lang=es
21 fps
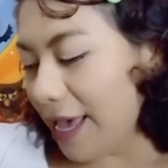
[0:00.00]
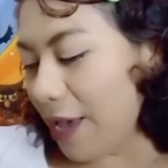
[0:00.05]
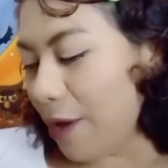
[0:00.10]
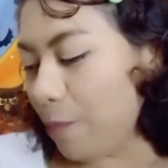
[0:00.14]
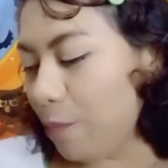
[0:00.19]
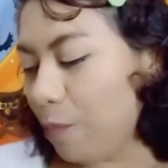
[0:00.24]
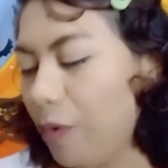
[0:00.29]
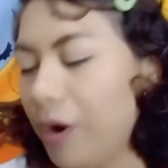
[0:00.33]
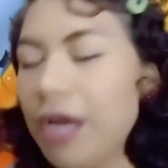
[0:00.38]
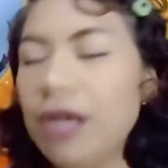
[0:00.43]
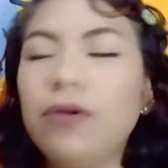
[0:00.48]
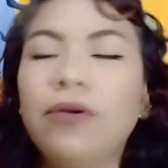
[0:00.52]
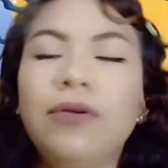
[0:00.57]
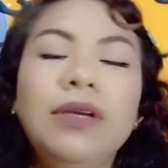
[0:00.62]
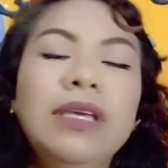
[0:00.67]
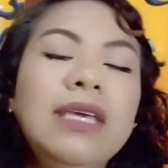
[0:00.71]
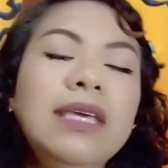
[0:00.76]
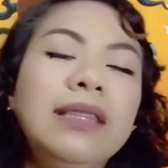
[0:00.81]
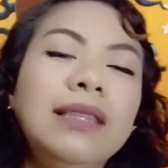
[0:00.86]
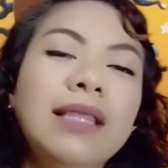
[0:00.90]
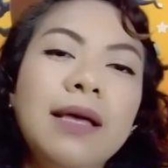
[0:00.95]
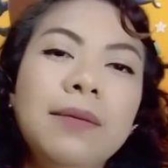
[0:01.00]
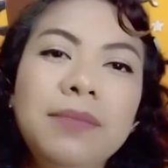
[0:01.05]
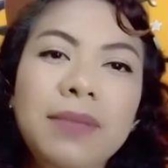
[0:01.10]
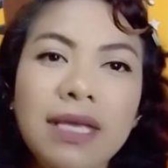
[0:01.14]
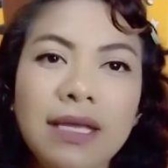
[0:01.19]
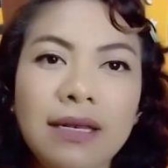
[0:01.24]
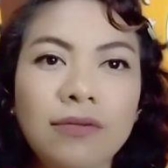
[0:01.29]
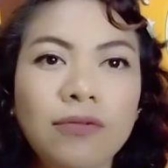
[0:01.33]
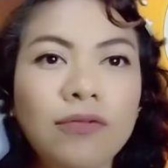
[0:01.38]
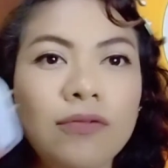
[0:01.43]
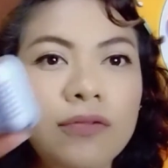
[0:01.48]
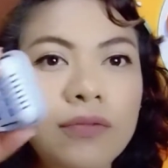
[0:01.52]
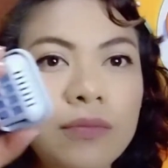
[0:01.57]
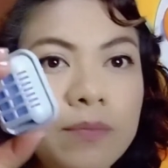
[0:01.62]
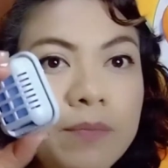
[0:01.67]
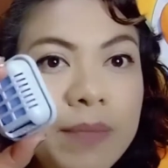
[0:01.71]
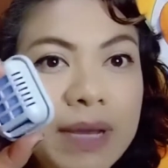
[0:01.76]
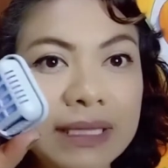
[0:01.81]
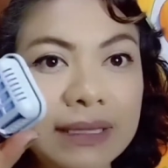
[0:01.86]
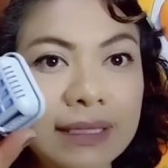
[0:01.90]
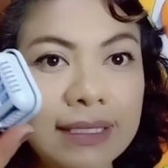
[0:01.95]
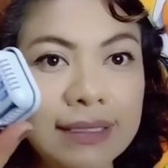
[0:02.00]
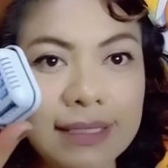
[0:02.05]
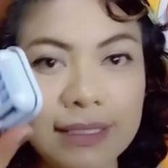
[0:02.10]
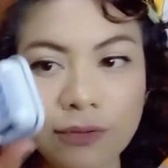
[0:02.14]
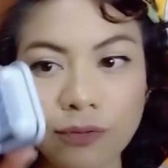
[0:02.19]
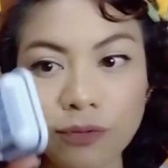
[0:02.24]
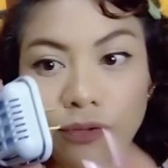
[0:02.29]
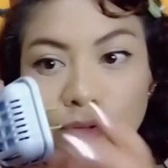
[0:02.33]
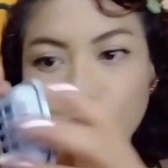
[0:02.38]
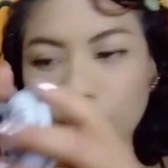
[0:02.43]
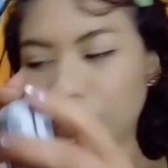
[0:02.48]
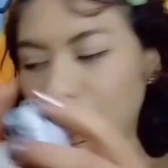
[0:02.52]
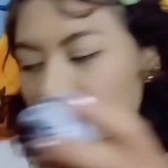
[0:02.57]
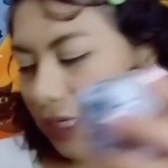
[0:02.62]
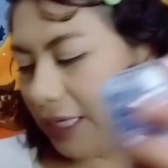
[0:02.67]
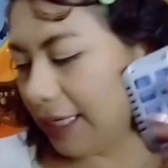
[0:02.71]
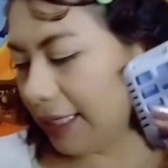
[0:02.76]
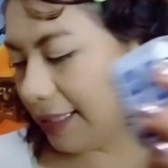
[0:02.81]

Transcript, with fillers: Bueno, y también un mata chicas.